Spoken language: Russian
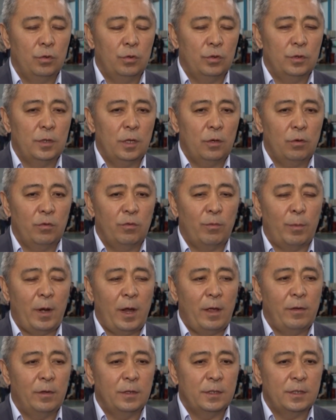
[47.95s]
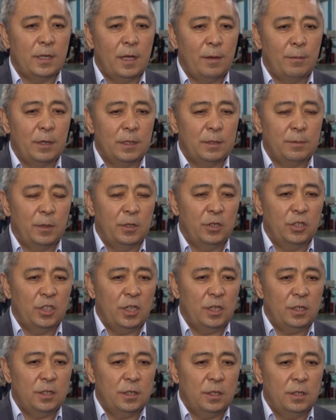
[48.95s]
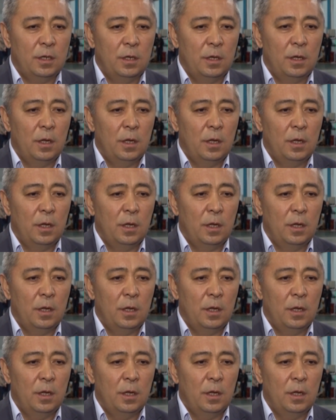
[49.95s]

То есть народ вправе сам распоряжаться.